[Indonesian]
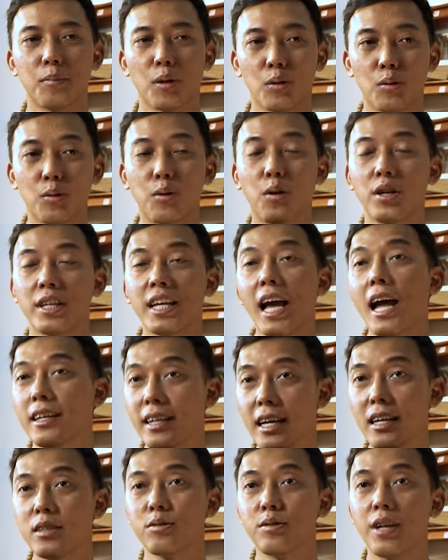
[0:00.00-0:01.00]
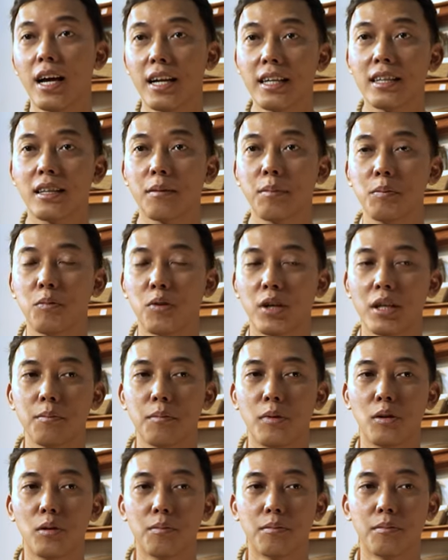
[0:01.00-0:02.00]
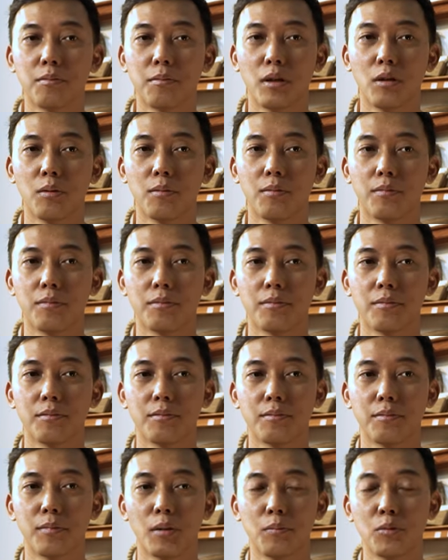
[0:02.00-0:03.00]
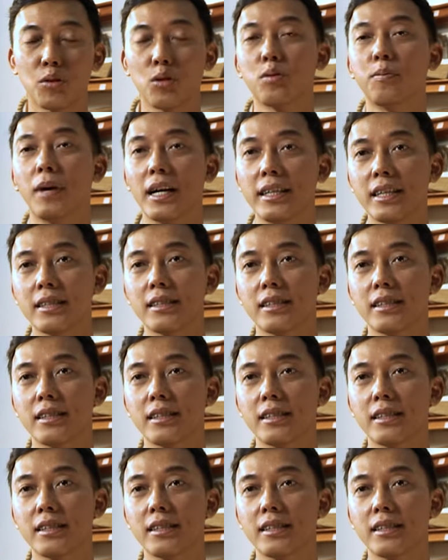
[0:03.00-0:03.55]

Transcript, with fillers: produk goni ada sudah ada tapi mungkin belum belum belum cukup banyak